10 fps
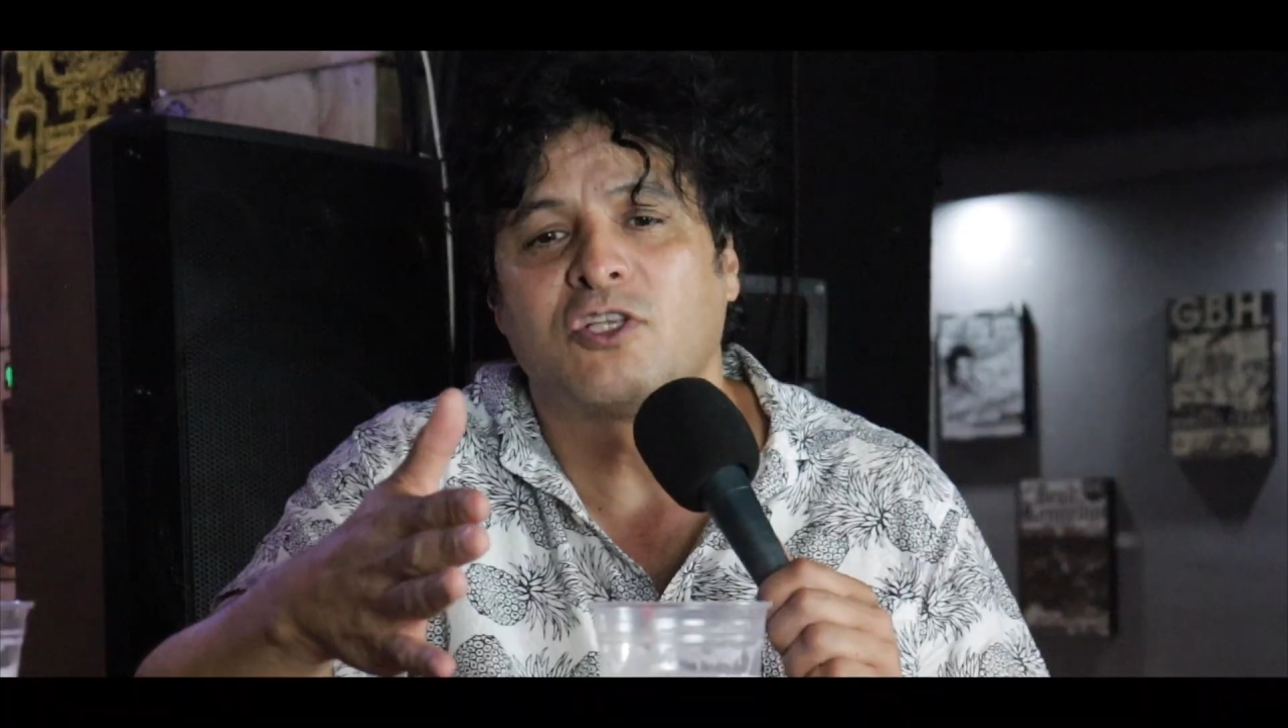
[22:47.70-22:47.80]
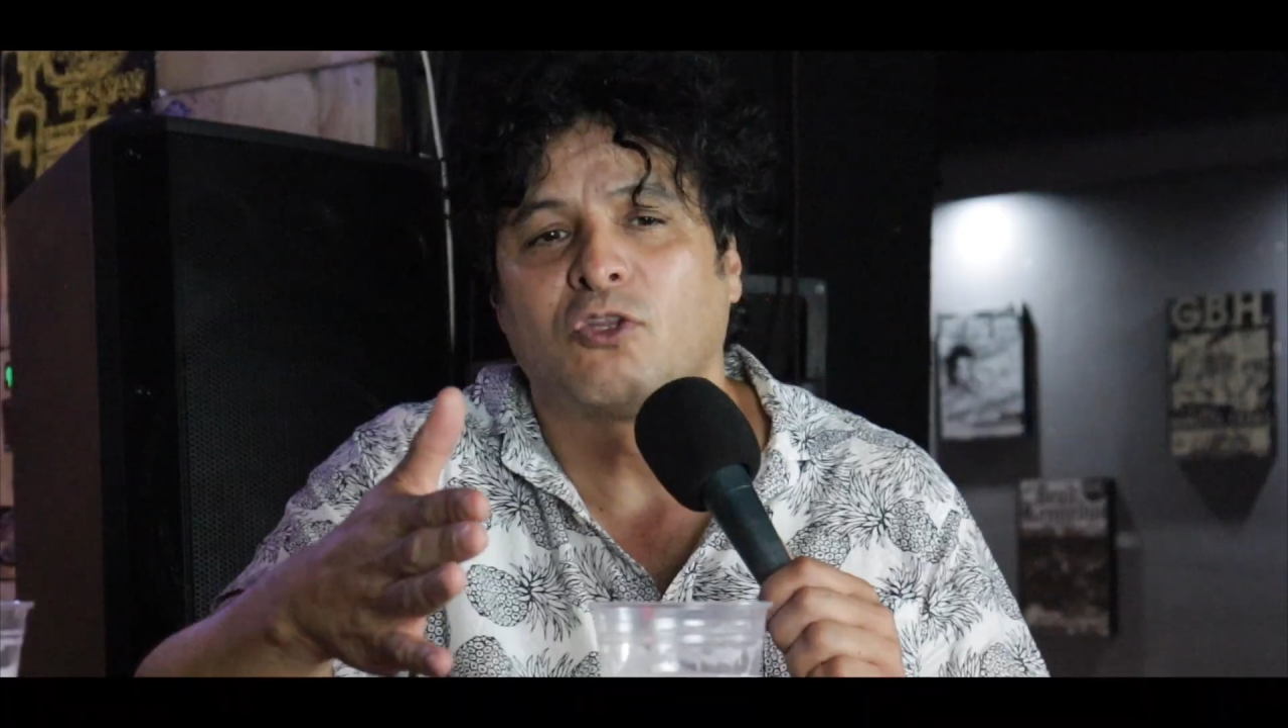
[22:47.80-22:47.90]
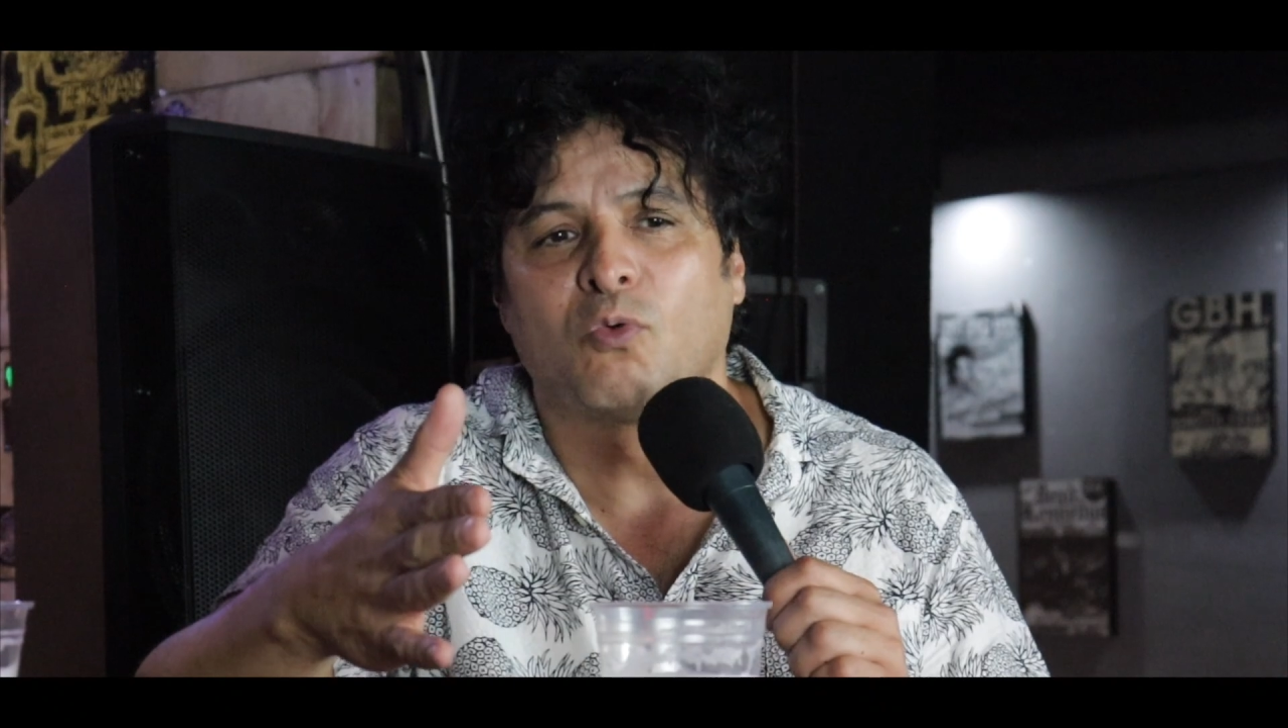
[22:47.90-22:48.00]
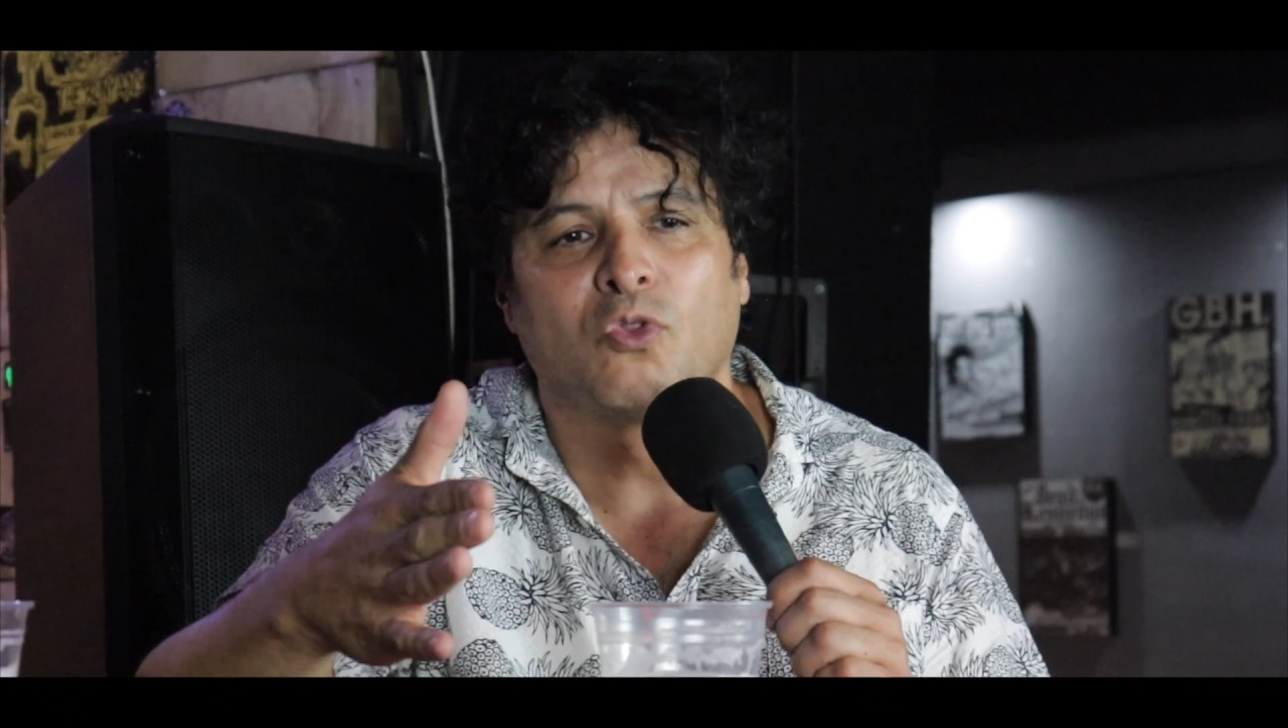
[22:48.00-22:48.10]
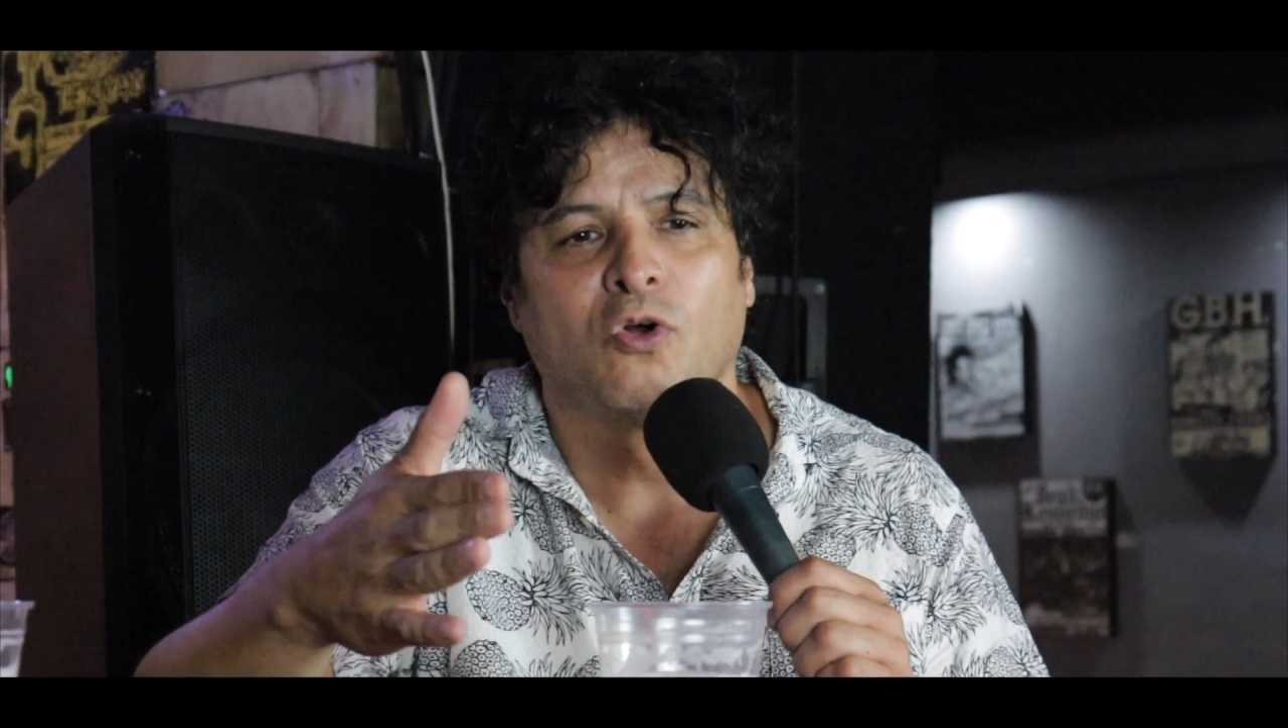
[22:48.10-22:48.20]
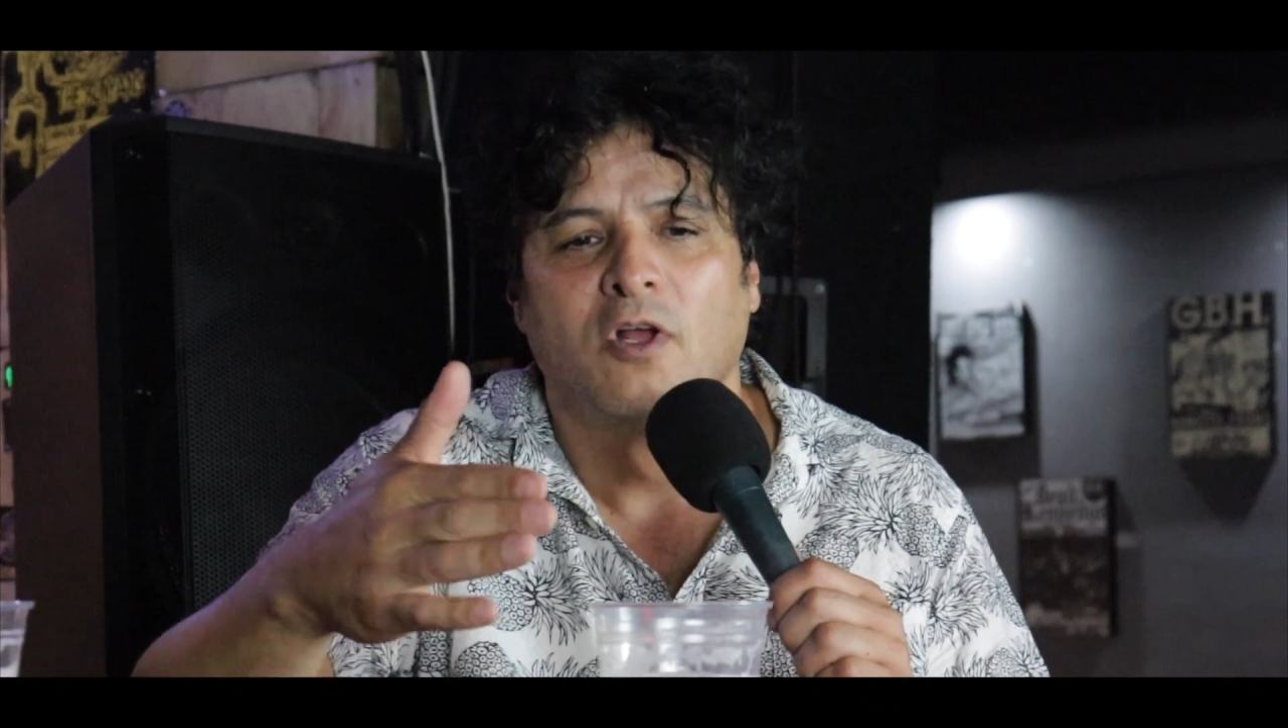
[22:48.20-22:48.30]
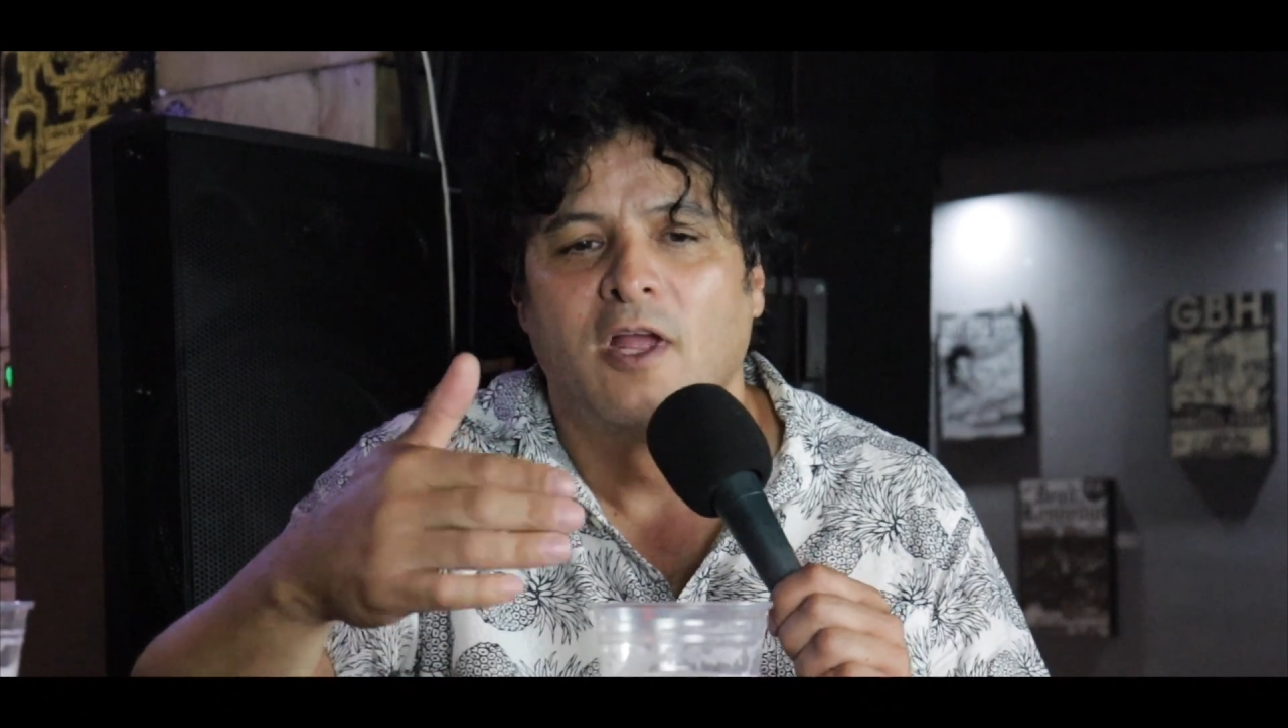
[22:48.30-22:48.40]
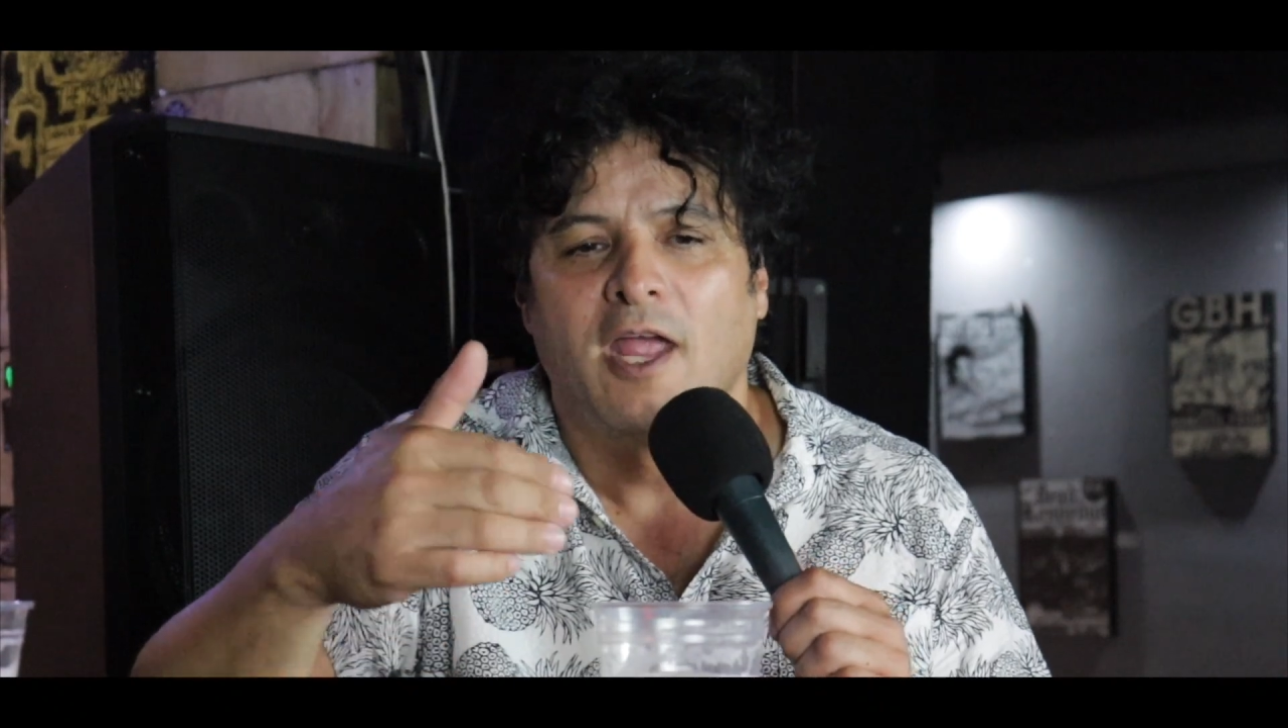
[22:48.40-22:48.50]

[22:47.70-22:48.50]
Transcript: 101